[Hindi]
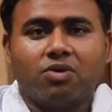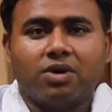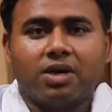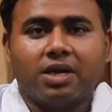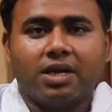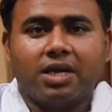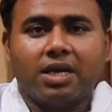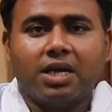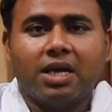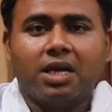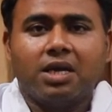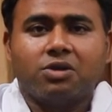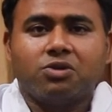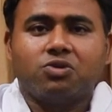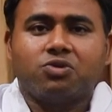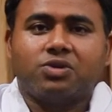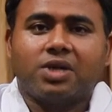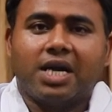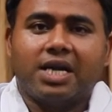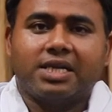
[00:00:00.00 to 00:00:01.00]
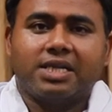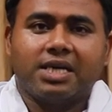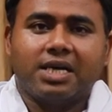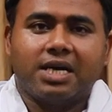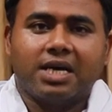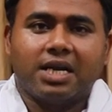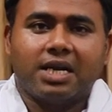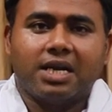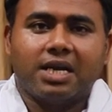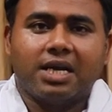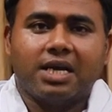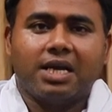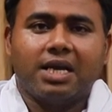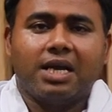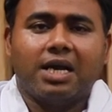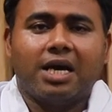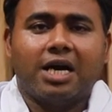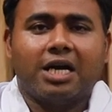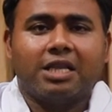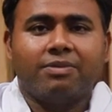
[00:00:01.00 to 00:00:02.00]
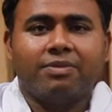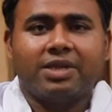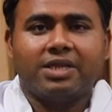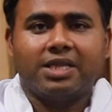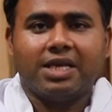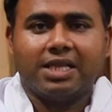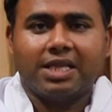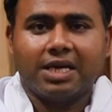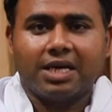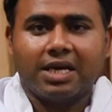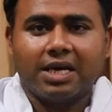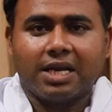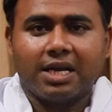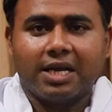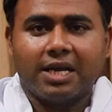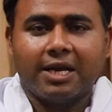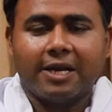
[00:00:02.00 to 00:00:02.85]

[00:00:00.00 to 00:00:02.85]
होकर के सुसाइड तक कर रहे हैं आत्महत्या तक कर रहे